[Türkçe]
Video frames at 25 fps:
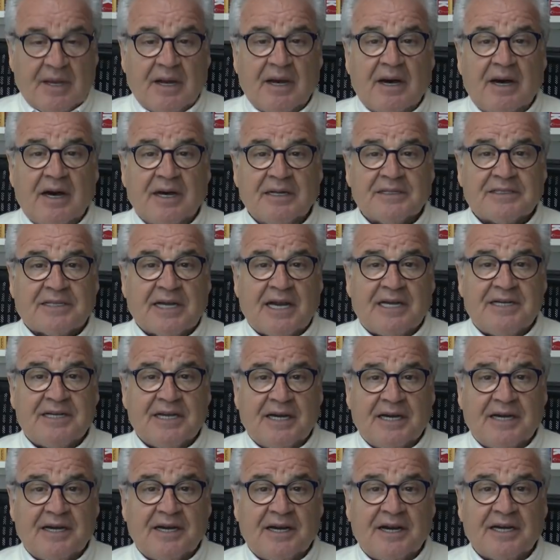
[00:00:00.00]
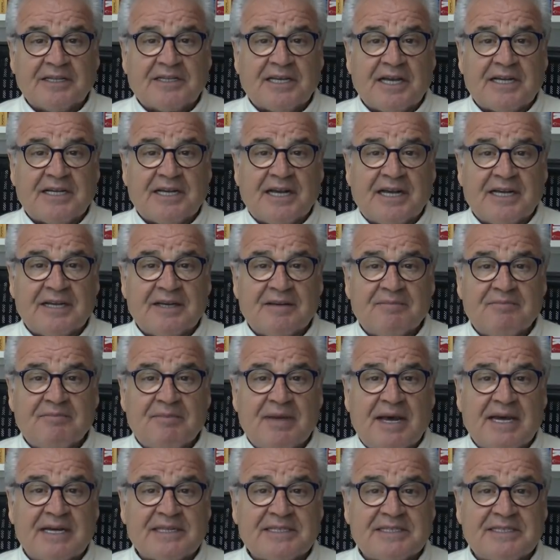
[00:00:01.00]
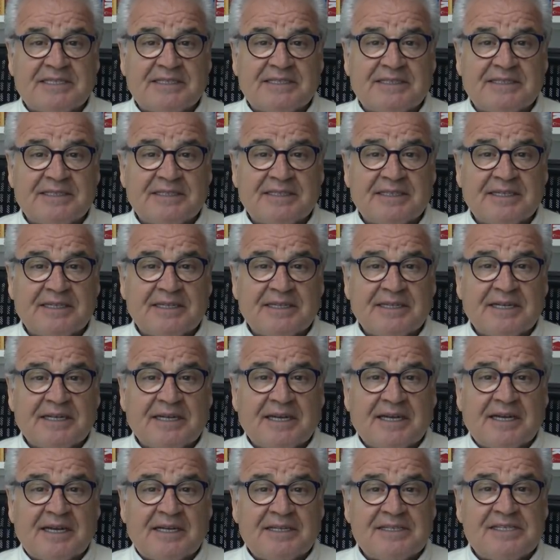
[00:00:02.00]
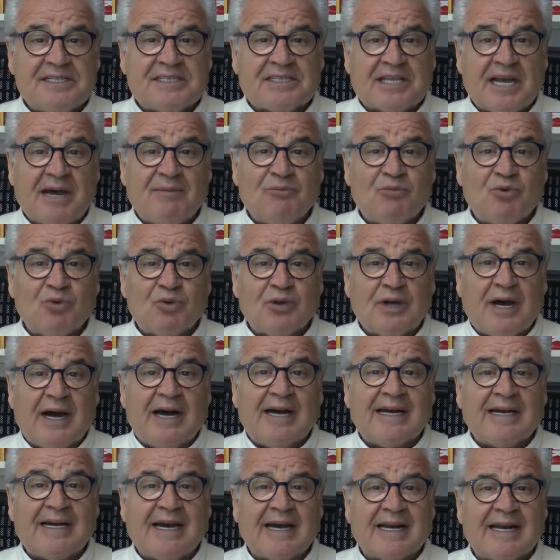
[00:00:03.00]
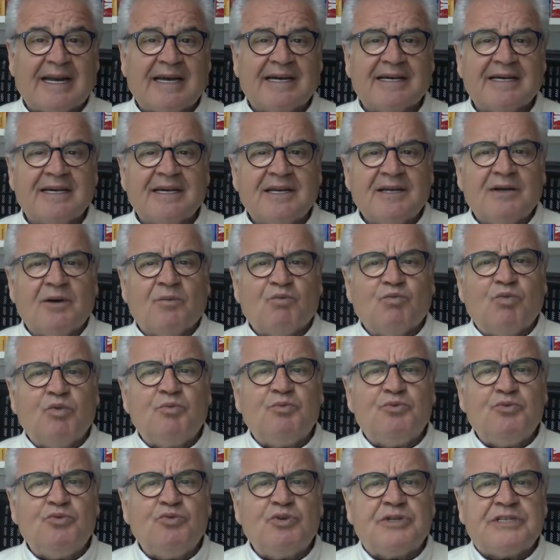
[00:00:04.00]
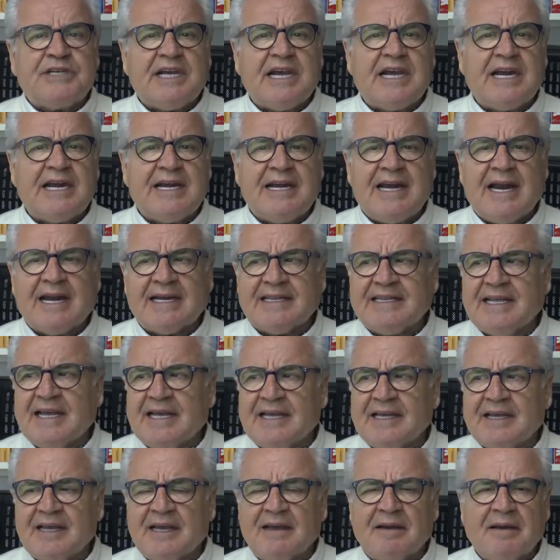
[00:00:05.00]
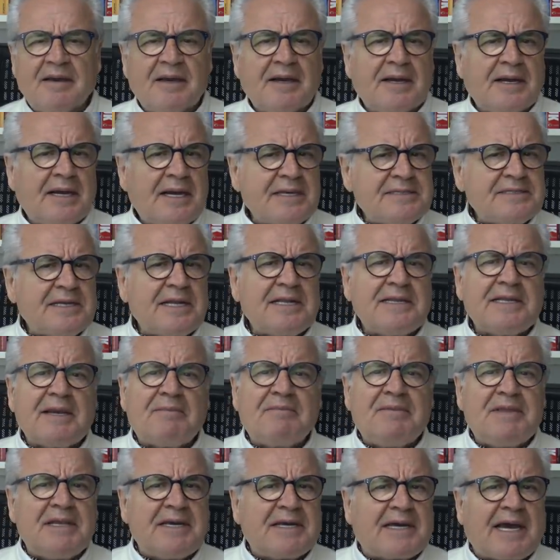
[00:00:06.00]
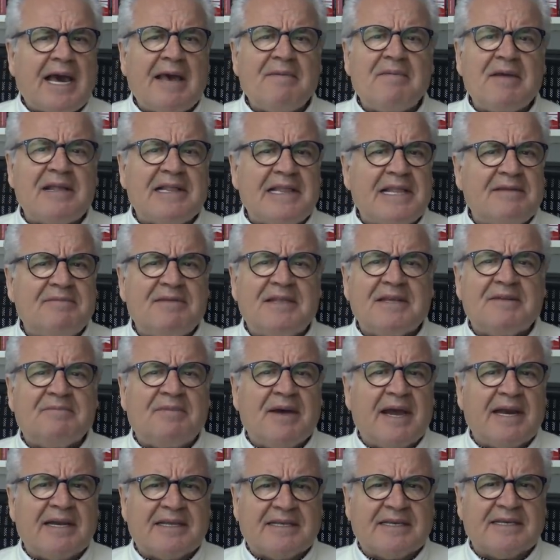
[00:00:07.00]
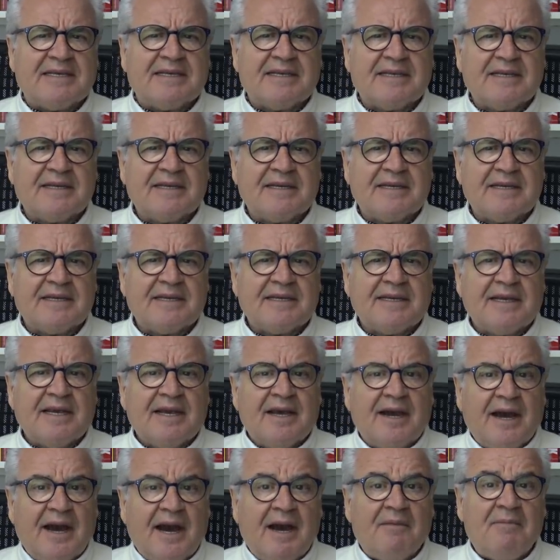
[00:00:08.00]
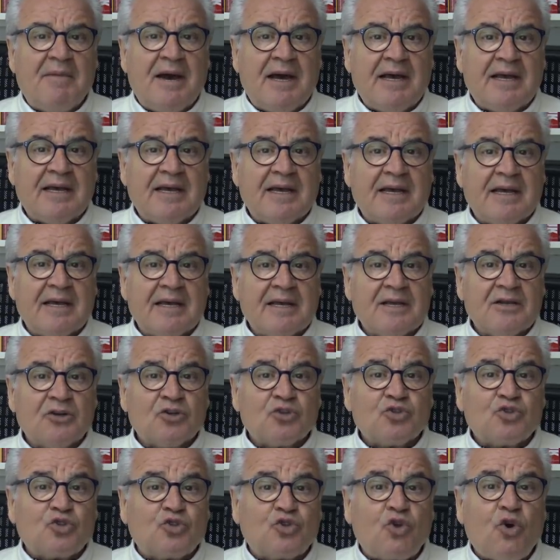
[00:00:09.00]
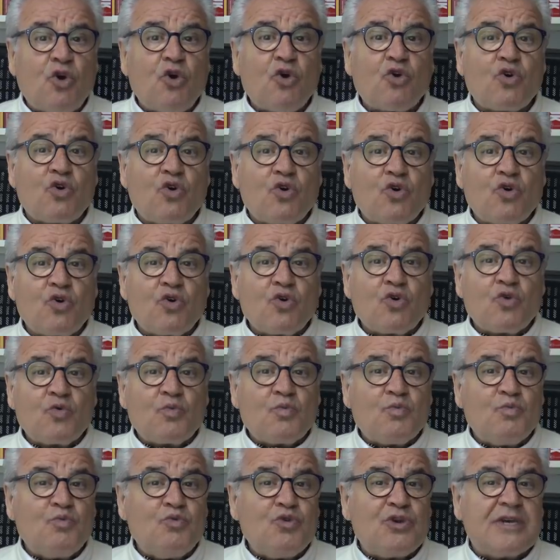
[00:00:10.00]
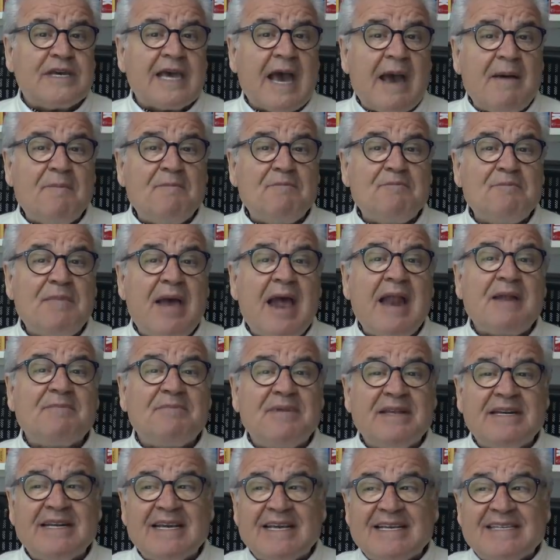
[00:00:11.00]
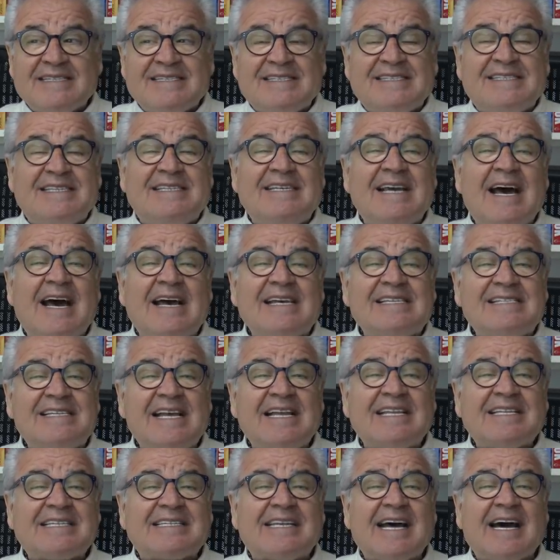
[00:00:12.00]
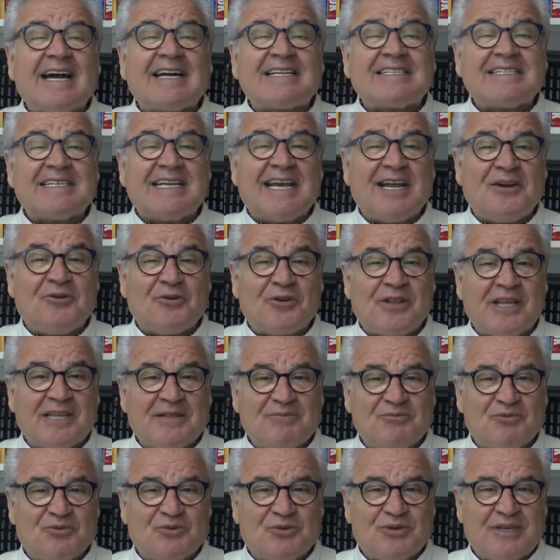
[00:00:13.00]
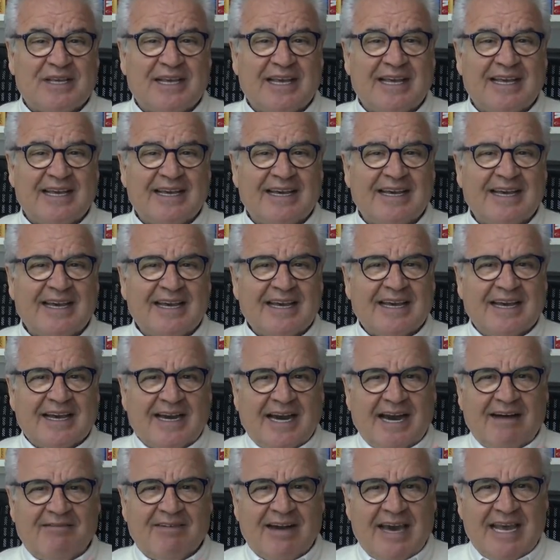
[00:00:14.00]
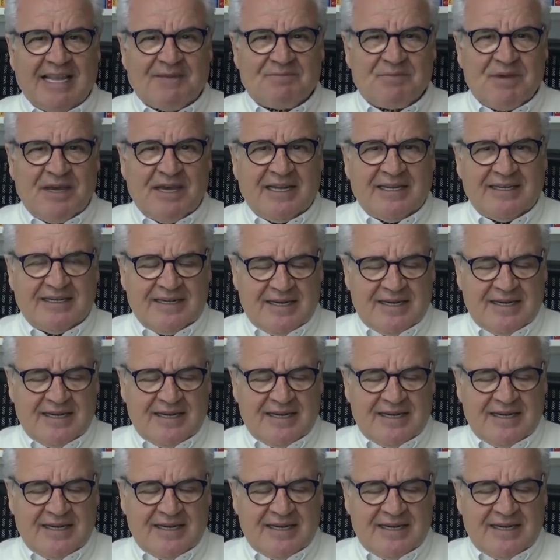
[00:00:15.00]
Antalya, Adana, Mersin, İstanbul, Ankara bu büyük şehirlerde kazanılabilir, kaybedilebilir belki. Ama çok mükemmel bir siyaset tarzı geliyor dedim Türkiye'ye. Kavga etmeyen,